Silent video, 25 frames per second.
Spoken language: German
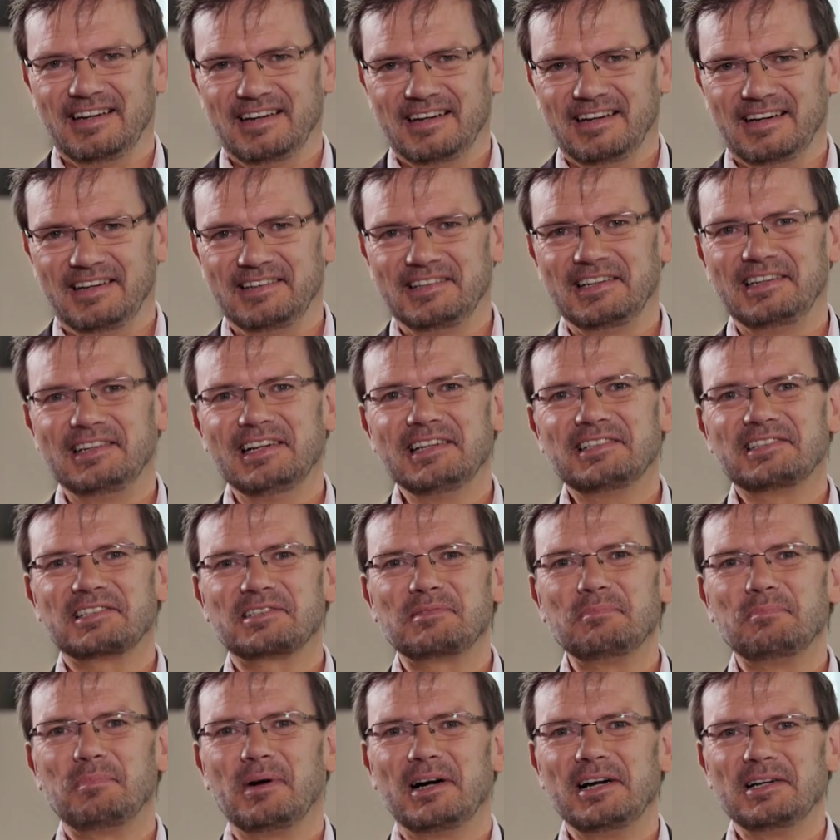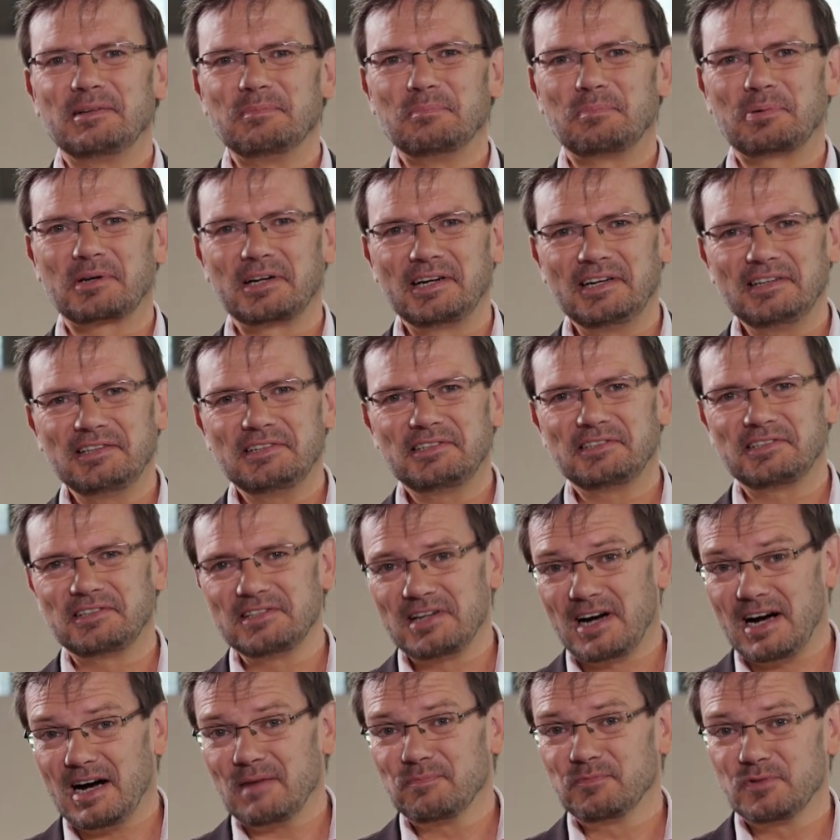In den letzten beiden
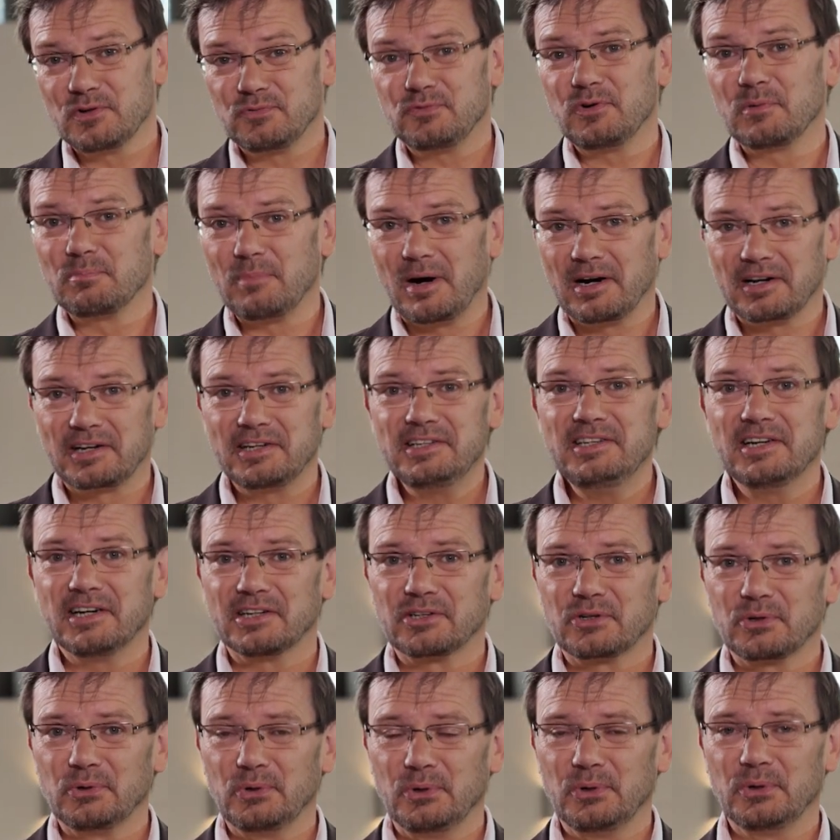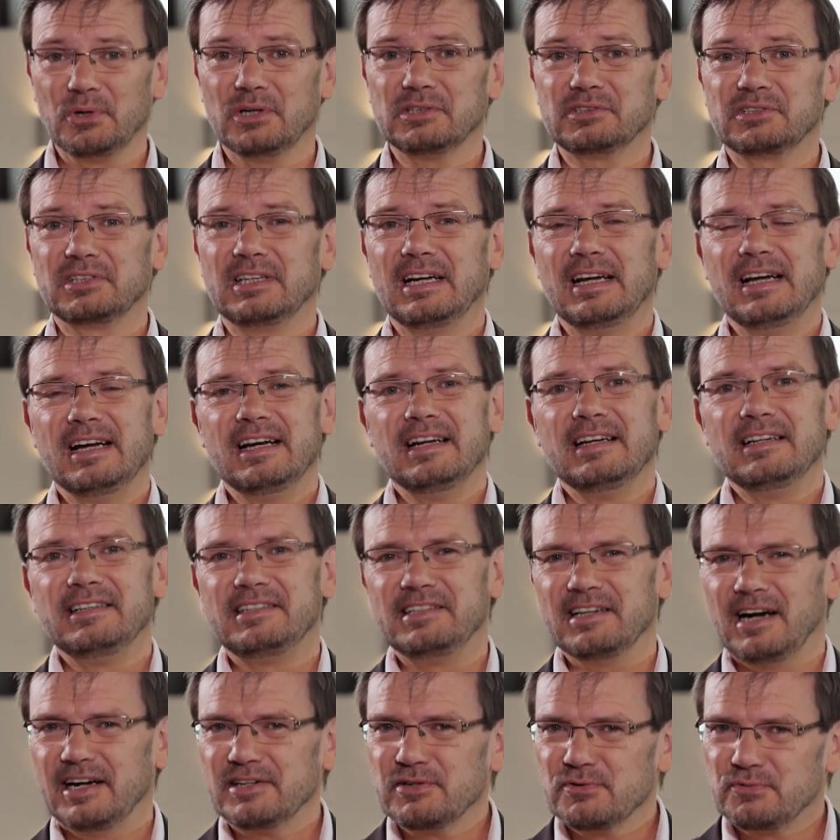Predigten haben wir von Maria gehört,
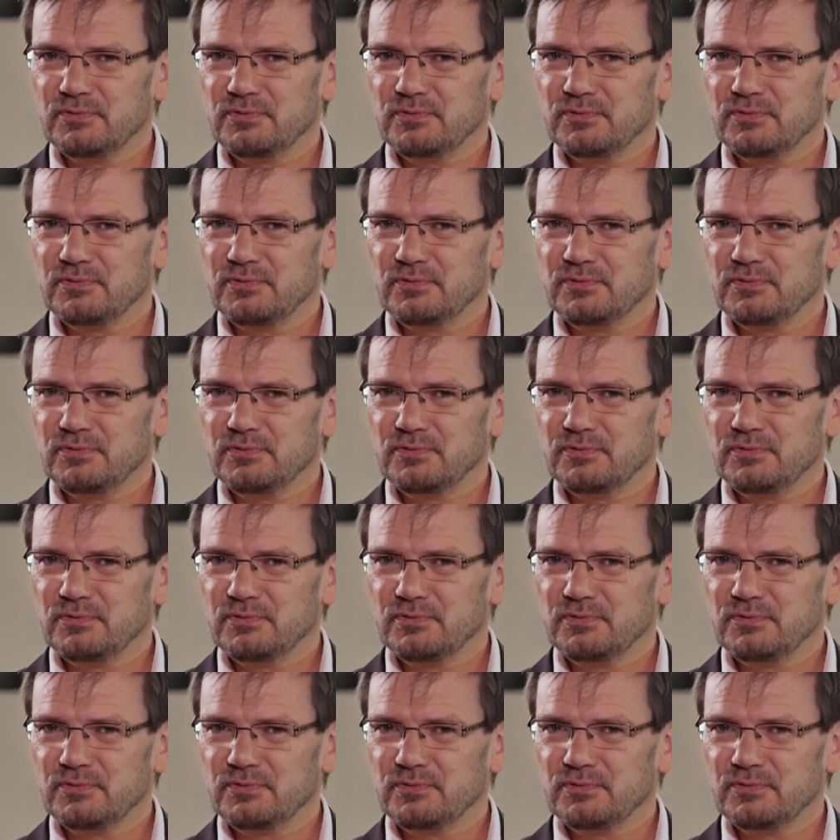die eine